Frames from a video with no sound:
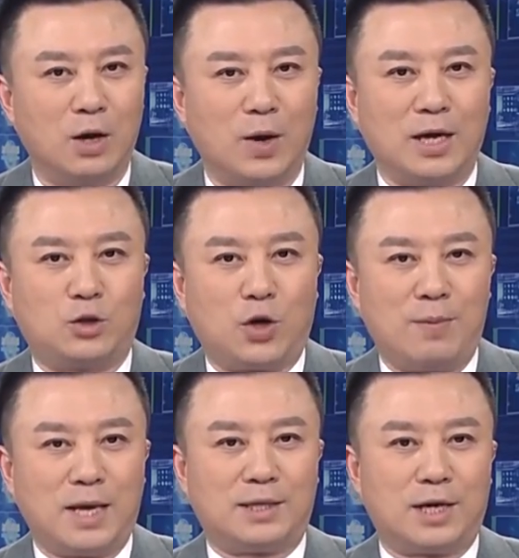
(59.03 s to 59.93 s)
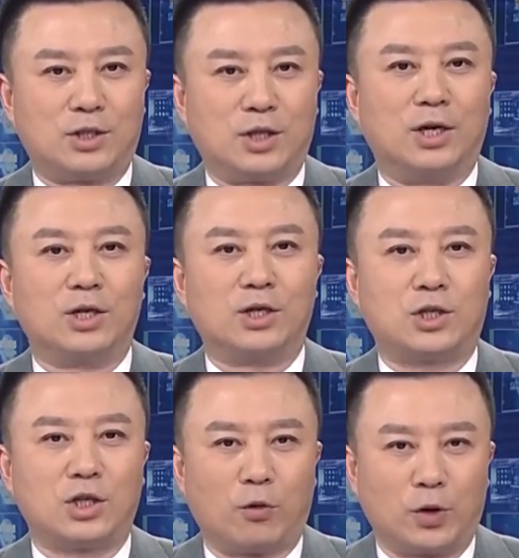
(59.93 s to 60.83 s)
为全面建设
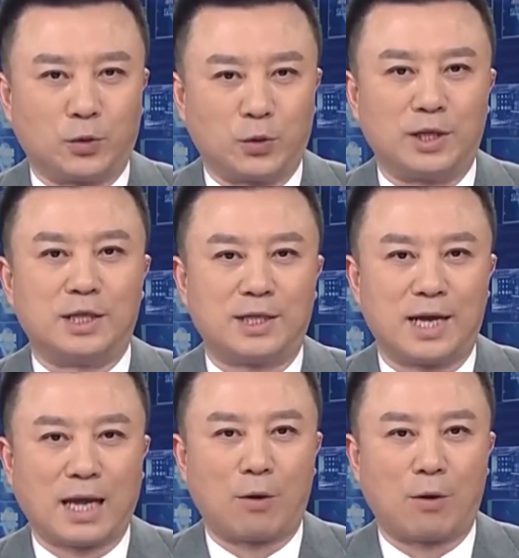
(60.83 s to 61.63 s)
社会主义现代